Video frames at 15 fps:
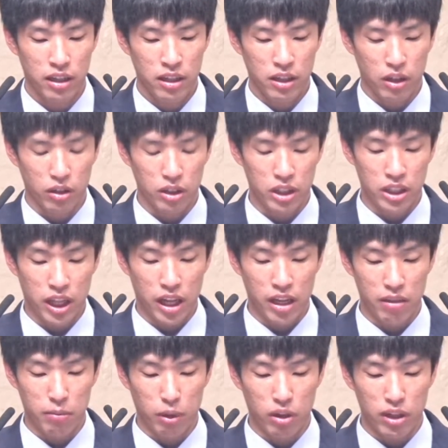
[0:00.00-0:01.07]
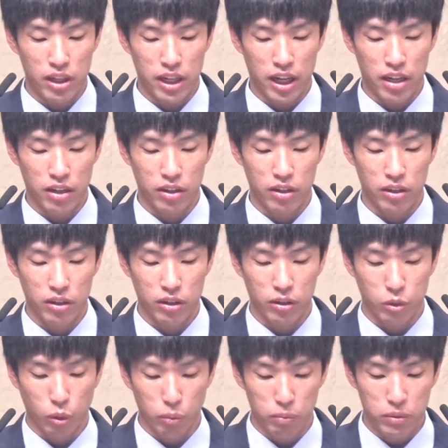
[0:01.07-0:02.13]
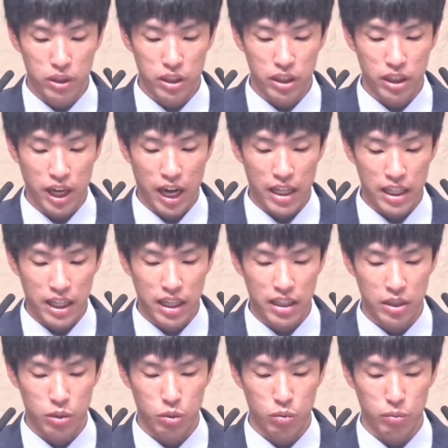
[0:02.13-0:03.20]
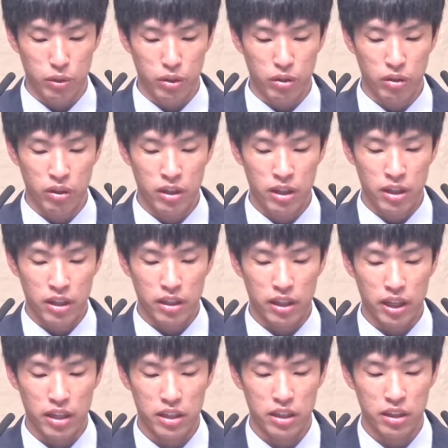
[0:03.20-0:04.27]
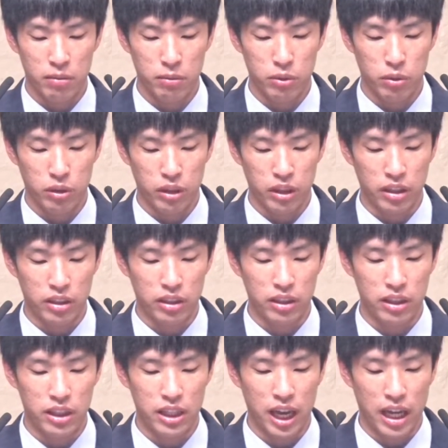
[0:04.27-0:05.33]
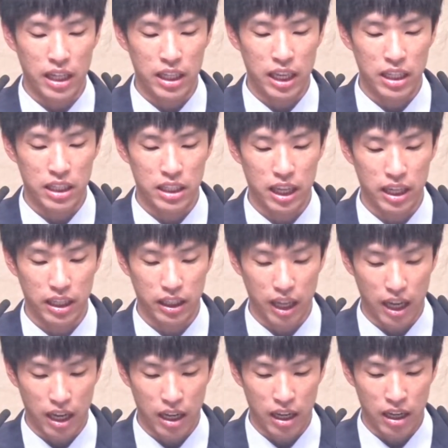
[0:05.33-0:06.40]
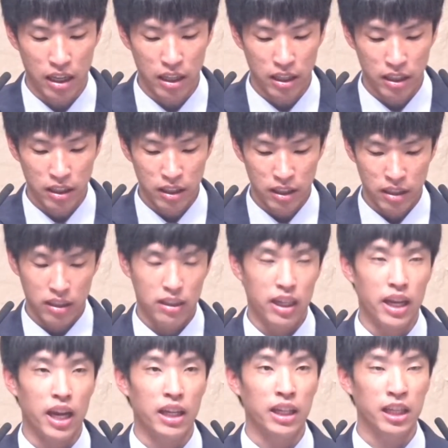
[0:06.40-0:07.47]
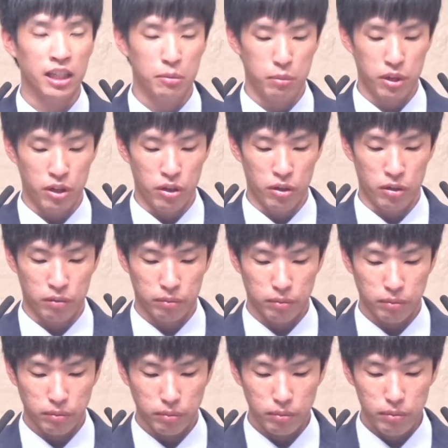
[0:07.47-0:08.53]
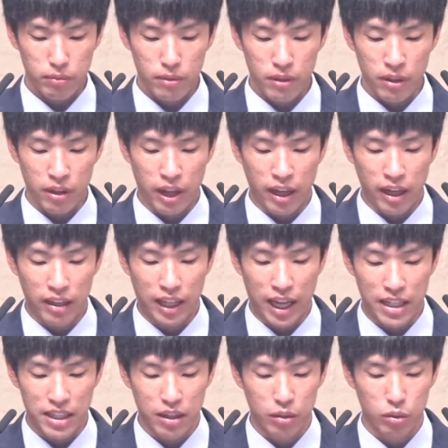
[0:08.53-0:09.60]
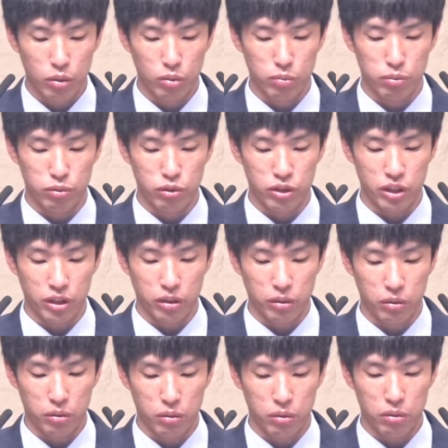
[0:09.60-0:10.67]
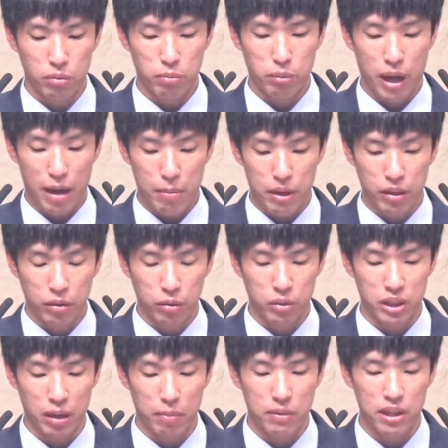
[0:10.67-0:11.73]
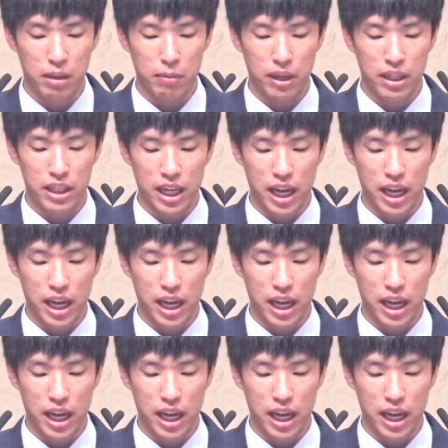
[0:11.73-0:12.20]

어찌 나를 멀리하여 돕지 아니하시오며 내 신음소리를 듣지 아니하시나이까? 내 하나님이여, 내가 낮에도 부르짖고 밤에도 잠잠하지